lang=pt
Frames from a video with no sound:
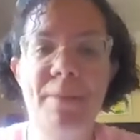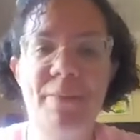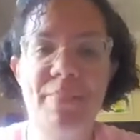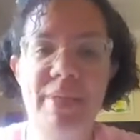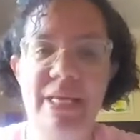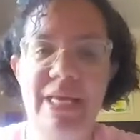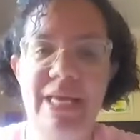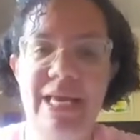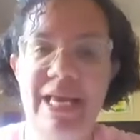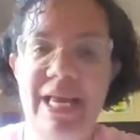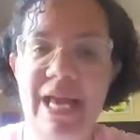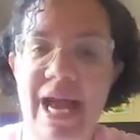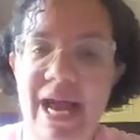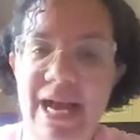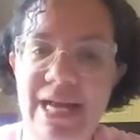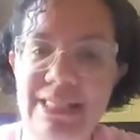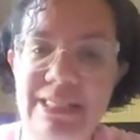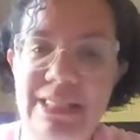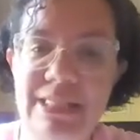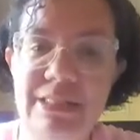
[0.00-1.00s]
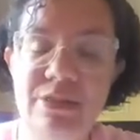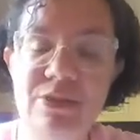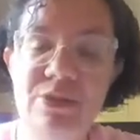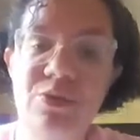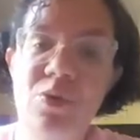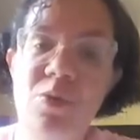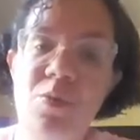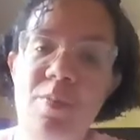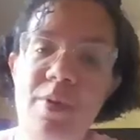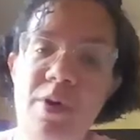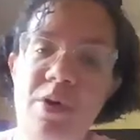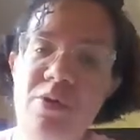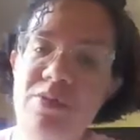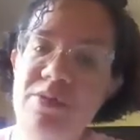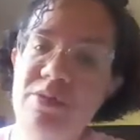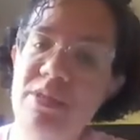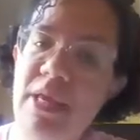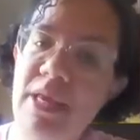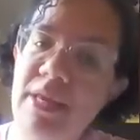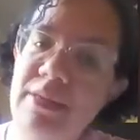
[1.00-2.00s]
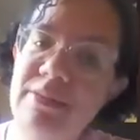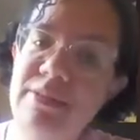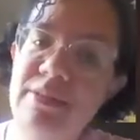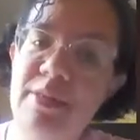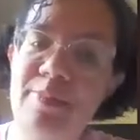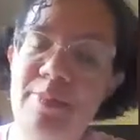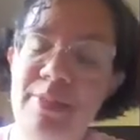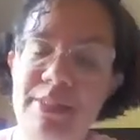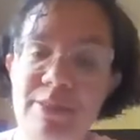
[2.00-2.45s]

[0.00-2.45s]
Obrigada, desculpa a ausência,